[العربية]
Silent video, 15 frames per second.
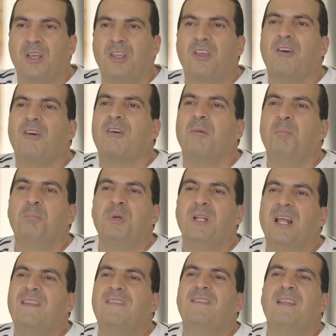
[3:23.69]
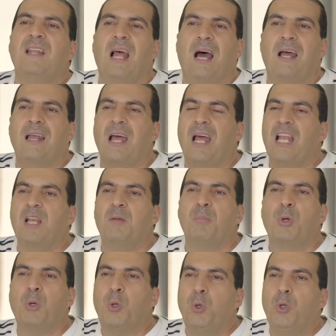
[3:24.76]
يا رب نزل على
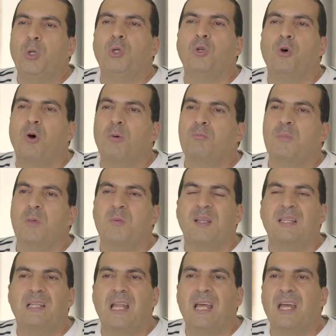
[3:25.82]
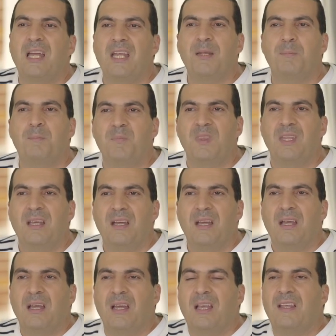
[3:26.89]
قلب كل أم مات لها ابن
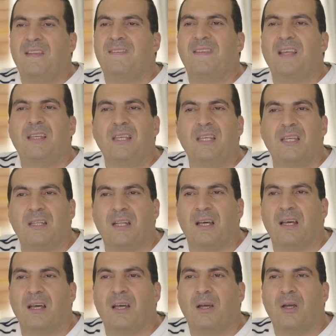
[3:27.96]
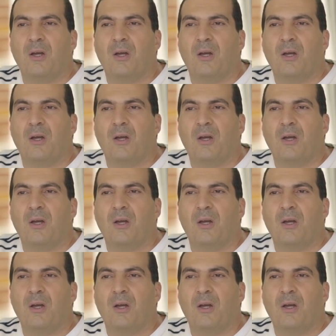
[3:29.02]
السكينة